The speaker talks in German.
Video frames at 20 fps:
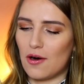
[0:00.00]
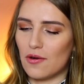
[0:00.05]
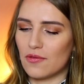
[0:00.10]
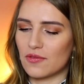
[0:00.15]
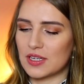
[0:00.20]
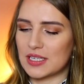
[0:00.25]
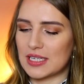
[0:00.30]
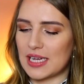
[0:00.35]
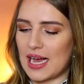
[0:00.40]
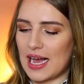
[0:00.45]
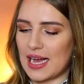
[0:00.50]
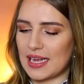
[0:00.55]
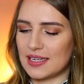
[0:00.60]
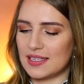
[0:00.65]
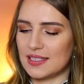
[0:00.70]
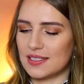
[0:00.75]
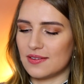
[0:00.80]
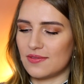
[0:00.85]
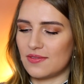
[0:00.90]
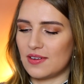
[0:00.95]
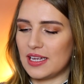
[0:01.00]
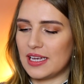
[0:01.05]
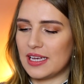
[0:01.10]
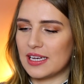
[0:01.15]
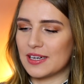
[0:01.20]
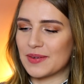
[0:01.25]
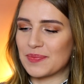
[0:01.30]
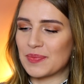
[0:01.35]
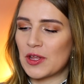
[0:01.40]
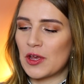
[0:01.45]
aufgetragen, diese
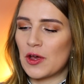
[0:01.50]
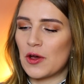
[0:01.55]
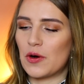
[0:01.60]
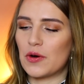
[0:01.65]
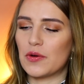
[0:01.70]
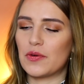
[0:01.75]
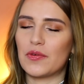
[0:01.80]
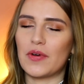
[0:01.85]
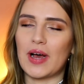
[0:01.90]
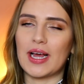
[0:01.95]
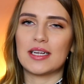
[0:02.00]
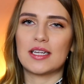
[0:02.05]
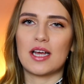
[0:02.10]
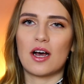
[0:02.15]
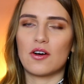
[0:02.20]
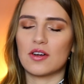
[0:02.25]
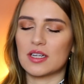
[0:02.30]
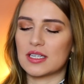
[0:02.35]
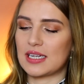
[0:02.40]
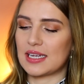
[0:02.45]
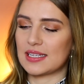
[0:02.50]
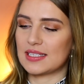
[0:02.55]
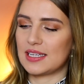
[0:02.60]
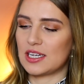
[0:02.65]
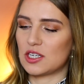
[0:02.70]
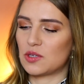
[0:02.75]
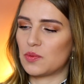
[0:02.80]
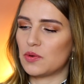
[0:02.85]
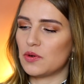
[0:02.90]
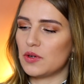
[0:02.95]
Pflege, und fand auch, dass der
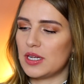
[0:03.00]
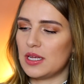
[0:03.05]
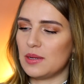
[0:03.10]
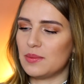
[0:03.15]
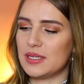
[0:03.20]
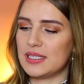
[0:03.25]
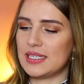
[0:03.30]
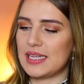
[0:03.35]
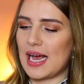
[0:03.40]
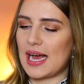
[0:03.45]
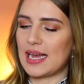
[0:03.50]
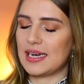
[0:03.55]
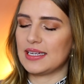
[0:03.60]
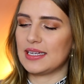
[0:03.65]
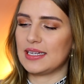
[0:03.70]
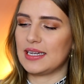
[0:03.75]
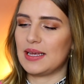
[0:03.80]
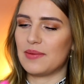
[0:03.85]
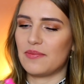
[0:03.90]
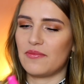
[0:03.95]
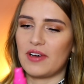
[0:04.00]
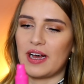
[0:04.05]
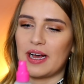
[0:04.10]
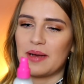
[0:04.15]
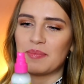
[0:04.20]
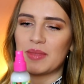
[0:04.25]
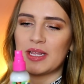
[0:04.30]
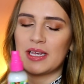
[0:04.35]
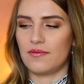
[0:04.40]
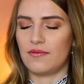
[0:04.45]
Sprühnebel sehr angenehm war.
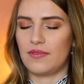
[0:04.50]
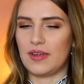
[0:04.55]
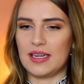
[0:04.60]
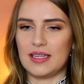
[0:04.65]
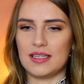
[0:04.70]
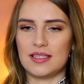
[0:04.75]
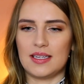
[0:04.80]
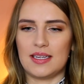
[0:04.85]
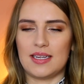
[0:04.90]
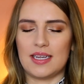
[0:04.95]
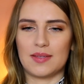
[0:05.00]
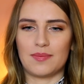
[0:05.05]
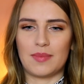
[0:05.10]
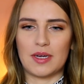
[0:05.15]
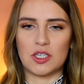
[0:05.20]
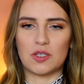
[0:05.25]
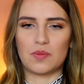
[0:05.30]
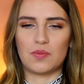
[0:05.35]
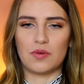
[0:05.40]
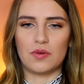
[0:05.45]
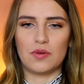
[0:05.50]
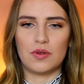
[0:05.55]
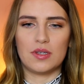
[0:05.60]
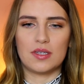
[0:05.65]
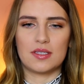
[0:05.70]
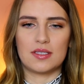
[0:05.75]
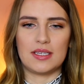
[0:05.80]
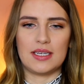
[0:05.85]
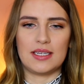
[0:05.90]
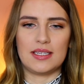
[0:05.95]
Wenn ich den jetzt mal
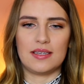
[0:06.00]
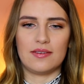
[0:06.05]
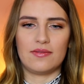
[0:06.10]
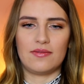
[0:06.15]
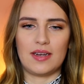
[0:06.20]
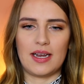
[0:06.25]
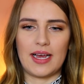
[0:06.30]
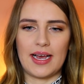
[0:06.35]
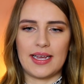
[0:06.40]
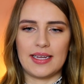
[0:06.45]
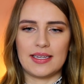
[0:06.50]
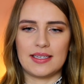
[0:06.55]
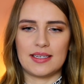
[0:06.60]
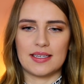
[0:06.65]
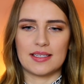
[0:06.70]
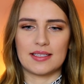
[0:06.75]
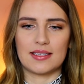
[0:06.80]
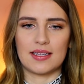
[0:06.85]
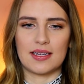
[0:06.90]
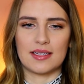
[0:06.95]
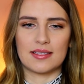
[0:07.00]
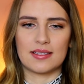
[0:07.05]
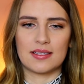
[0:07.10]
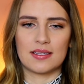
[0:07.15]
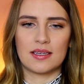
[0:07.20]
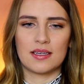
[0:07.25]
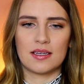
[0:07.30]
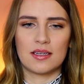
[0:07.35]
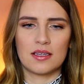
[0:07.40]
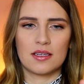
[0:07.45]
sprühe, seht ihr vielleicht, dass das
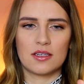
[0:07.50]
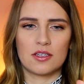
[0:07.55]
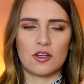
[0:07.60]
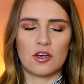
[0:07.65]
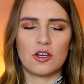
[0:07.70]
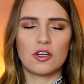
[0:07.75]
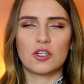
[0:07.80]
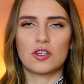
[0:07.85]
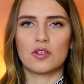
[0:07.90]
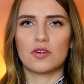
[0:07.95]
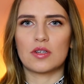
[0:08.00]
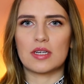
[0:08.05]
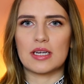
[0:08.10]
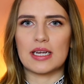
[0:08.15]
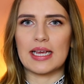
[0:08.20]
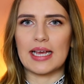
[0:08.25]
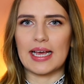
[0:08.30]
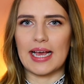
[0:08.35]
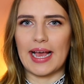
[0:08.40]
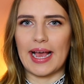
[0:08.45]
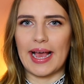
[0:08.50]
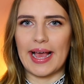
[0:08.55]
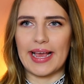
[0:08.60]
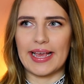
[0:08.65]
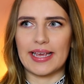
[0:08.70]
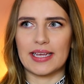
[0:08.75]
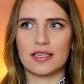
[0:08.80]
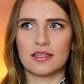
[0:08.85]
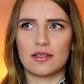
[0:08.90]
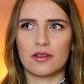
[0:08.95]
doch schon
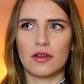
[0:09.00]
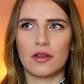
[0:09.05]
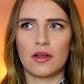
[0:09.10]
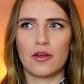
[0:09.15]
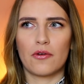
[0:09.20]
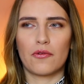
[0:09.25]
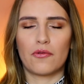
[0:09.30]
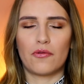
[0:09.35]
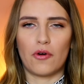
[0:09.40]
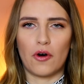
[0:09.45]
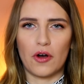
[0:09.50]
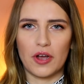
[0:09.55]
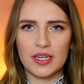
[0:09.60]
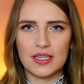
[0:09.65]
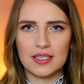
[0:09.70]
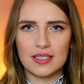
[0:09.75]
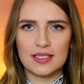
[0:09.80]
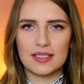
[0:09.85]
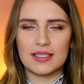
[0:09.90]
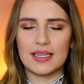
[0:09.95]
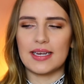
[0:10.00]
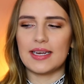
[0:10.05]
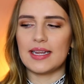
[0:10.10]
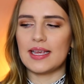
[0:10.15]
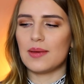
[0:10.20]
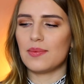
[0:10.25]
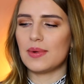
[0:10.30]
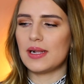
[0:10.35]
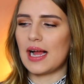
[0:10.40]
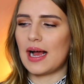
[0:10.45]
recht feucht ist der
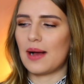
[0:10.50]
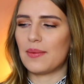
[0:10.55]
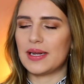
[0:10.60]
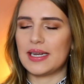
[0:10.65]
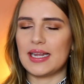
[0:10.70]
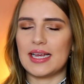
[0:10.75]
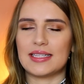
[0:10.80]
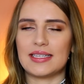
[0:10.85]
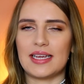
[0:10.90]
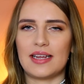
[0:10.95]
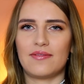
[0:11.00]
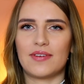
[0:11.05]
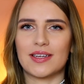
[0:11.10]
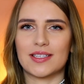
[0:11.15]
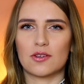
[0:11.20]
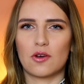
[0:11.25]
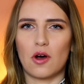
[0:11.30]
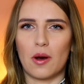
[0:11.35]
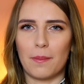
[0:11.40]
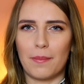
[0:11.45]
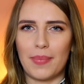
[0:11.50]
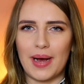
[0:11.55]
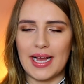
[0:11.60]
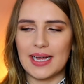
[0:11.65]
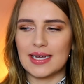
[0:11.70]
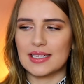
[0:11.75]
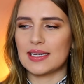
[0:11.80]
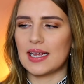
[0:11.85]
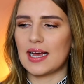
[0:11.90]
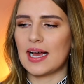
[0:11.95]
Nebel, aber der ist etwas
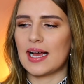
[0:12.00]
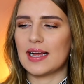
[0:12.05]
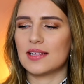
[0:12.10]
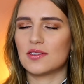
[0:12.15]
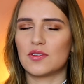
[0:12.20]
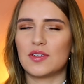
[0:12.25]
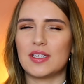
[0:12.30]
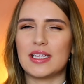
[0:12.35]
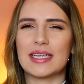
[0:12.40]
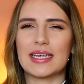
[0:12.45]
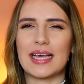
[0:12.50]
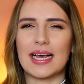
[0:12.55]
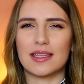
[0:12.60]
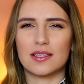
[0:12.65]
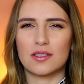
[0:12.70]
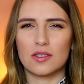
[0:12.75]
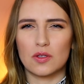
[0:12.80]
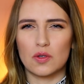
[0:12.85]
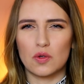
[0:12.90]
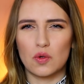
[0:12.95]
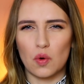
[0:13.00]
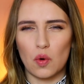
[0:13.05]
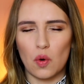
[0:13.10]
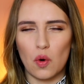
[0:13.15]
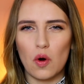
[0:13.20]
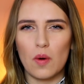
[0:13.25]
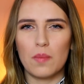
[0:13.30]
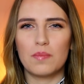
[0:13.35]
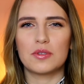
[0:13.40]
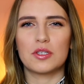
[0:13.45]
kompakter, also nicht ganz
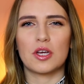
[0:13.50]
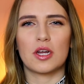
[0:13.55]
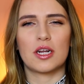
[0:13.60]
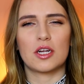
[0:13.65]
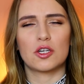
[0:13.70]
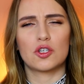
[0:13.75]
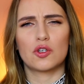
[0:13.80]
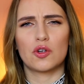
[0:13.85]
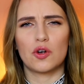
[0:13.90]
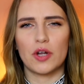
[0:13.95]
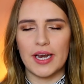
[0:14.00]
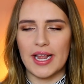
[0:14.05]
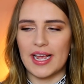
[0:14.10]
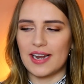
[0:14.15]
grob, sondern schon